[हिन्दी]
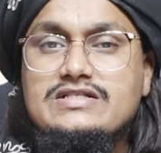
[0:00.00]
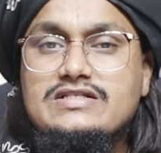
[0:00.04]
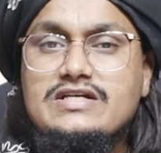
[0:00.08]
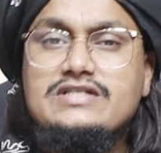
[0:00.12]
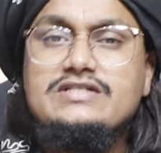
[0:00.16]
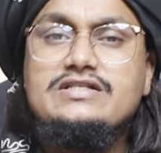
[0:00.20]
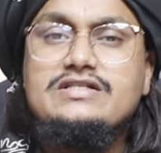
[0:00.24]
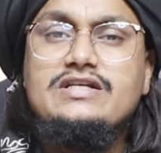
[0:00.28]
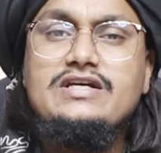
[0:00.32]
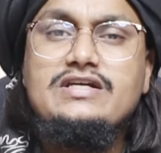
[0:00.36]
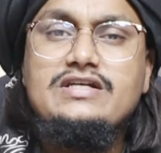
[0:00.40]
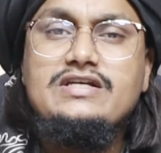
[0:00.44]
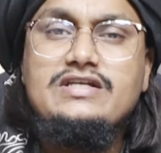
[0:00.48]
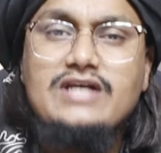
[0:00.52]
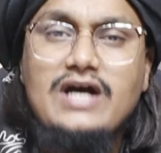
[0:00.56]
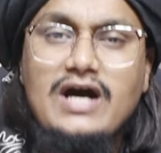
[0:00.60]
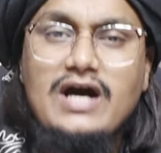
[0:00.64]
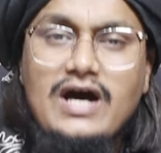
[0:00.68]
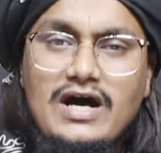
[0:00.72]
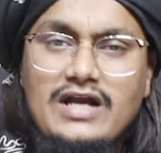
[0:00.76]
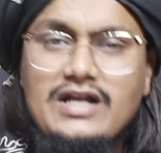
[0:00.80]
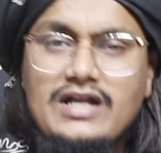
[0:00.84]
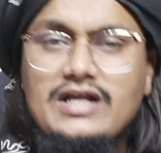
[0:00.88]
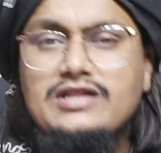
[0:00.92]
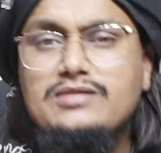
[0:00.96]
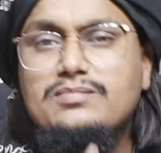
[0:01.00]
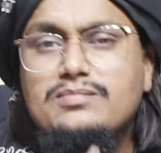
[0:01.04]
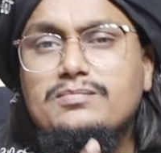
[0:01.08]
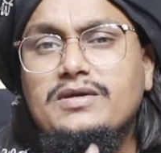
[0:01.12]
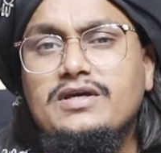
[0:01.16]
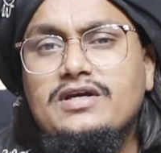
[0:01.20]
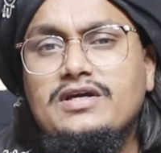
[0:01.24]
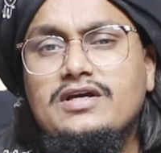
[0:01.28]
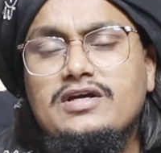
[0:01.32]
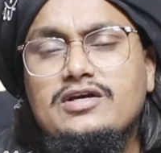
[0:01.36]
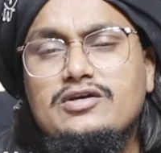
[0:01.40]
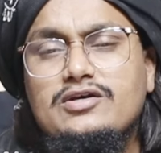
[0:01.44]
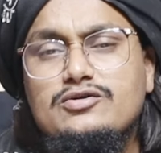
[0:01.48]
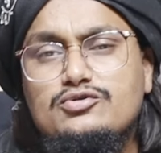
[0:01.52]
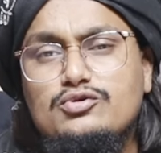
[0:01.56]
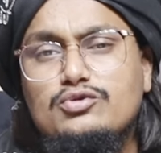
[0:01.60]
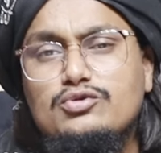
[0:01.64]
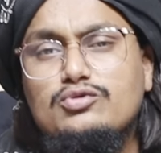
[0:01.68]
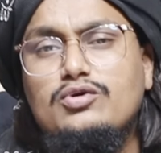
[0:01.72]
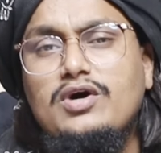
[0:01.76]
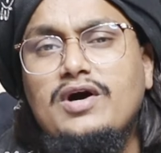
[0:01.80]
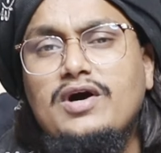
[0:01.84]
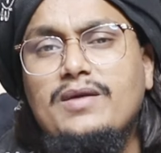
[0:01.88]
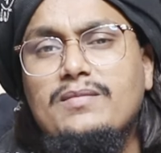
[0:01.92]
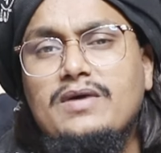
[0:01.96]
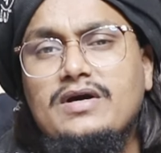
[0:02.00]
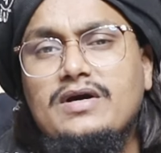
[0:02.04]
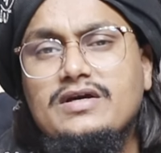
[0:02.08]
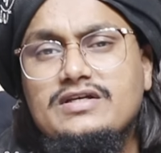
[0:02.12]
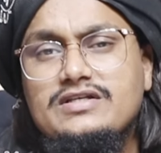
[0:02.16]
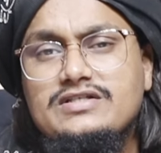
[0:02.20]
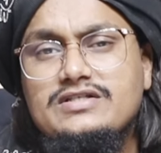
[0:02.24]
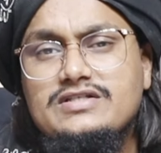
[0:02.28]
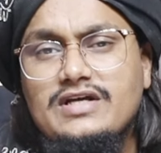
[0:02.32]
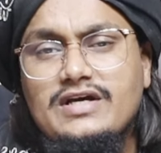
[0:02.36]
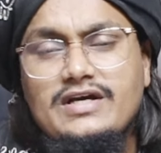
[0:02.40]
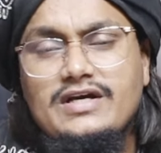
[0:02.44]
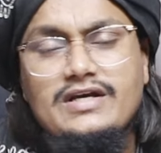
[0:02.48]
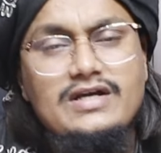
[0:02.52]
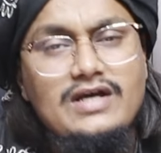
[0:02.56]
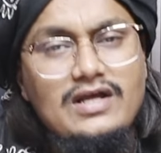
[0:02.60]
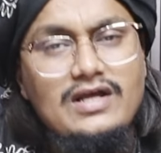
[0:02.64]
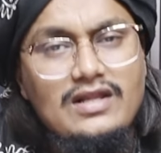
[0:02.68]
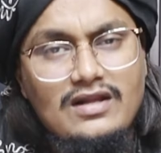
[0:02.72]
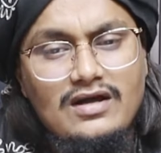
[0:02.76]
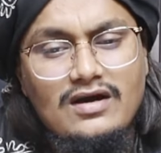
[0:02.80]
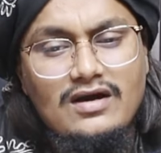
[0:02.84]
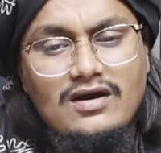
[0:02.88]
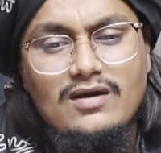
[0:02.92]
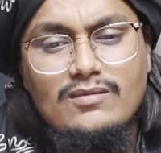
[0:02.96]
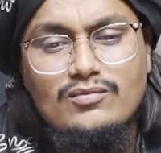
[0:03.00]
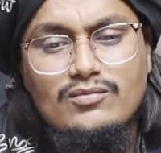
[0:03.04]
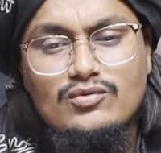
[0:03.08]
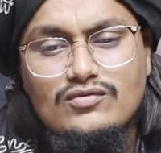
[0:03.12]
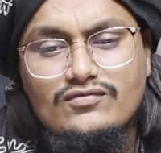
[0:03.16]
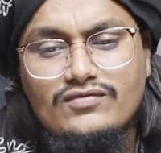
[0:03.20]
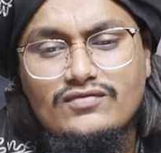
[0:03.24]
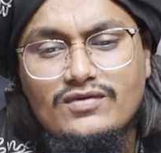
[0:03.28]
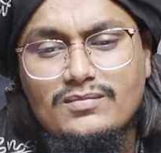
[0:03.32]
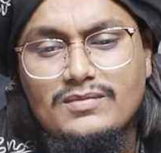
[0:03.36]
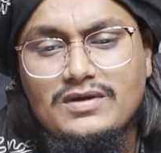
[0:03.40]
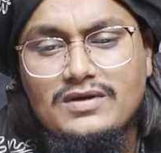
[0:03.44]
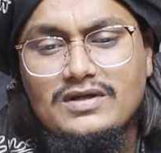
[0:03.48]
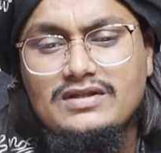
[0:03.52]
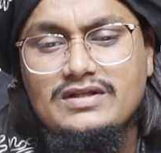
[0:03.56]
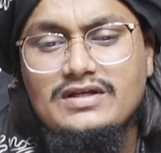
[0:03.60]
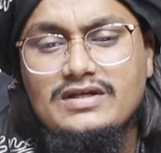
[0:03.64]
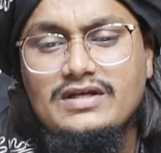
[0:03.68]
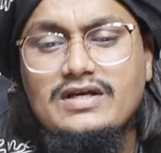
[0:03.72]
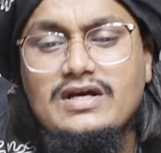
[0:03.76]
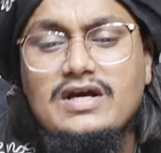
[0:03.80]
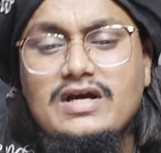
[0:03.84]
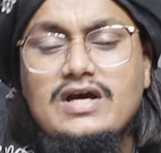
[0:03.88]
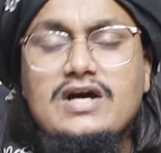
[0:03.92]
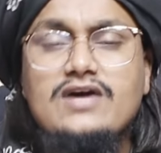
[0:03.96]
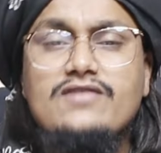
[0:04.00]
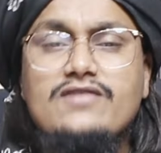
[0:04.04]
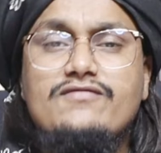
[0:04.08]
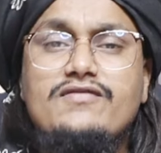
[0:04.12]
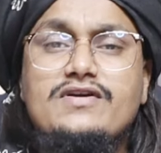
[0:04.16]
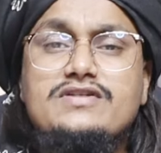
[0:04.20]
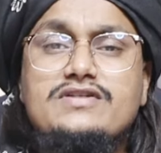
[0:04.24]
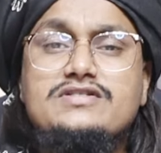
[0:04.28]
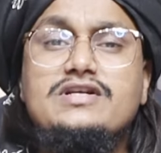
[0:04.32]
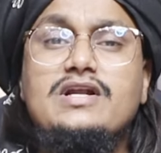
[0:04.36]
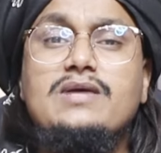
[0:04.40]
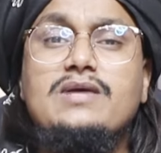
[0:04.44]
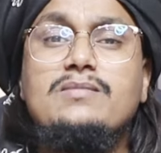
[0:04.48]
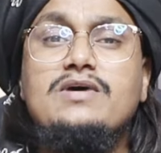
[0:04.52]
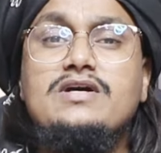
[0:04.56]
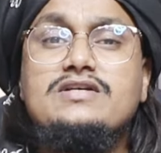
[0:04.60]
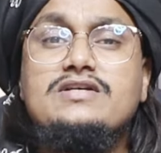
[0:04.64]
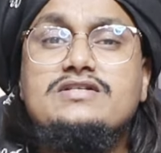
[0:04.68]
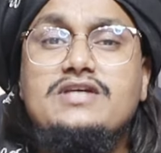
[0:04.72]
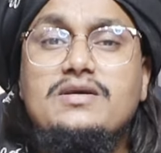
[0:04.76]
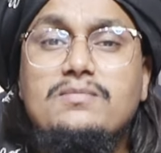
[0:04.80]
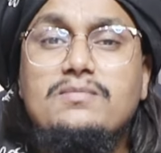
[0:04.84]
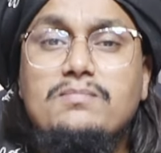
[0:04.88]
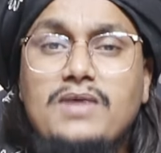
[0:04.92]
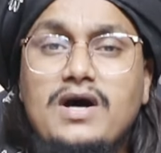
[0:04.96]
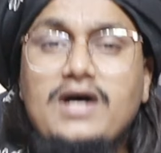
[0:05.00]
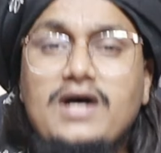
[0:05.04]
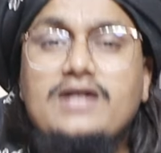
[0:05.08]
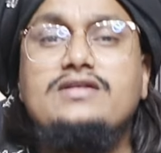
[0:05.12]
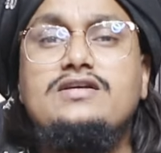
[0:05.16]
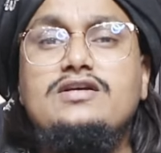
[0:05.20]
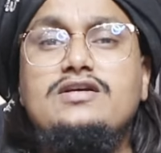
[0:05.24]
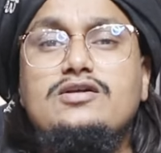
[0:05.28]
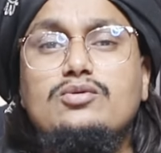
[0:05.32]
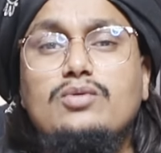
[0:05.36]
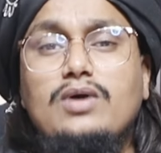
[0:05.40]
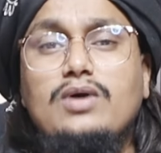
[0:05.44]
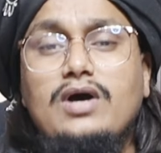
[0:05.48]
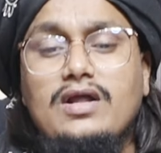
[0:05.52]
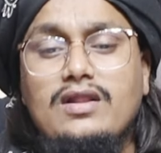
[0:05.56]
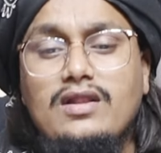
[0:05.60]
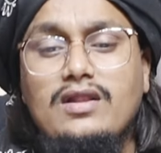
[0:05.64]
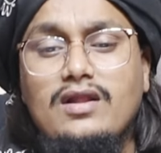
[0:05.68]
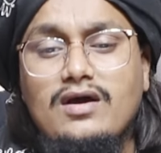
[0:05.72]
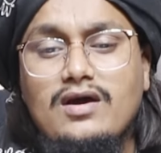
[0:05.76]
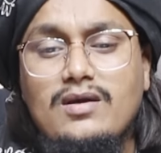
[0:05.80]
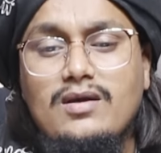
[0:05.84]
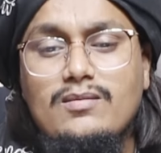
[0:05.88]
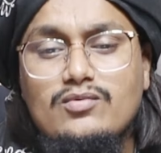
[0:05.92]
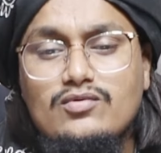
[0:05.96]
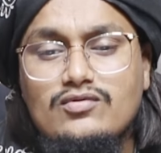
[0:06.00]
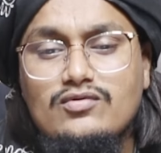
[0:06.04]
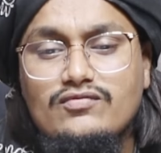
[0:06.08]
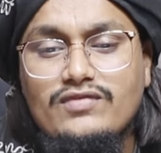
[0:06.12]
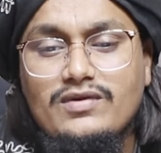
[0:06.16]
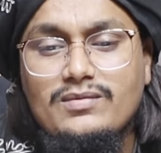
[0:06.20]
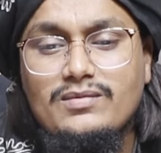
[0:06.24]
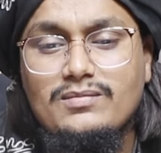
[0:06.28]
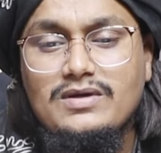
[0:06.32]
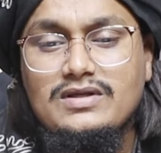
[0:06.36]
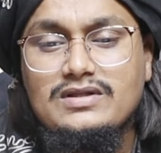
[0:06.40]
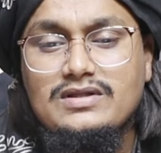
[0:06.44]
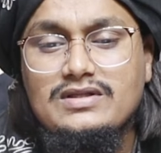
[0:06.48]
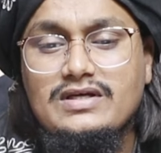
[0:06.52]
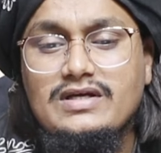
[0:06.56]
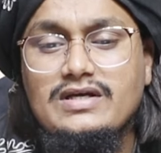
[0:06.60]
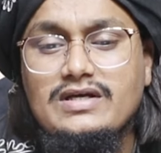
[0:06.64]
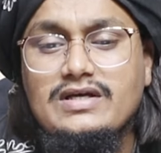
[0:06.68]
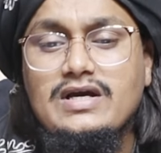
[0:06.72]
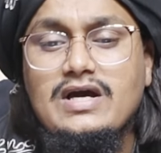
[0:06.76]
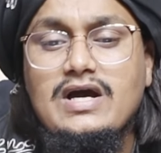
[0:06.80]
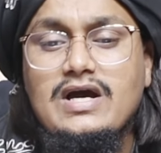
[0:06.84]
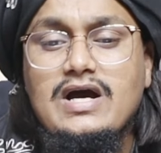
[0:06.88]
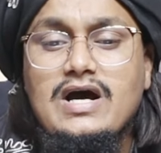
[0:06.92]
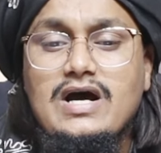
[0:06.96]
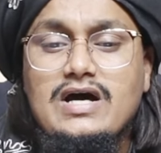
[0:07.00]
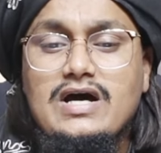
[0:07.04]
सजदे की हालत में जो दुआ मांगी जाए अल्लाह कबूल फ़रमाता है फ़र्ज़ नमाज के बाद की दुआ अल्लाह कबूल फ़रमाता है